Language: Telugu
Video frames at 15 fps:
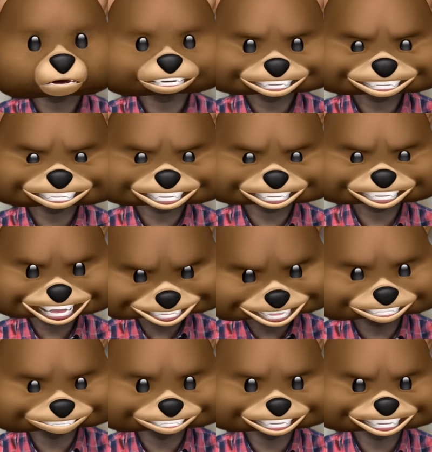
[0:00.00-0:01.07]
తీసేస్తాను ఈ
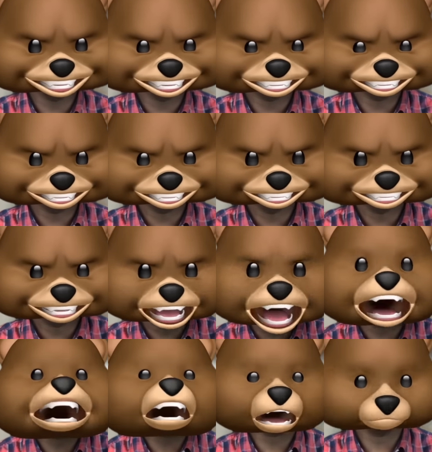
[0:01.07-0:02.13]
అతవ్వని అయినా ఈ
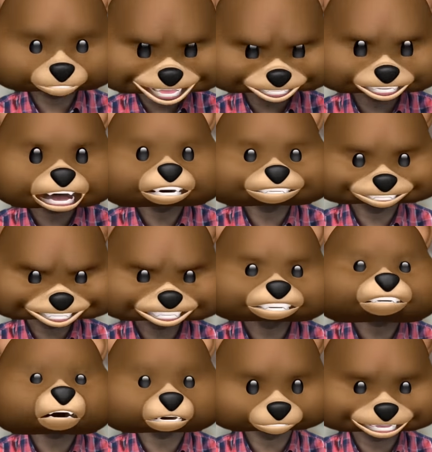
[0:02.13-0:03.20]
మా ఐదారు అలవాట్లు ఎక్కడ
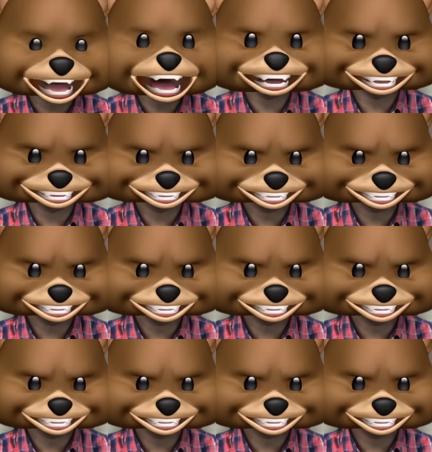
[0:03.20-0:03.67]
నేర్చుకున్నావురా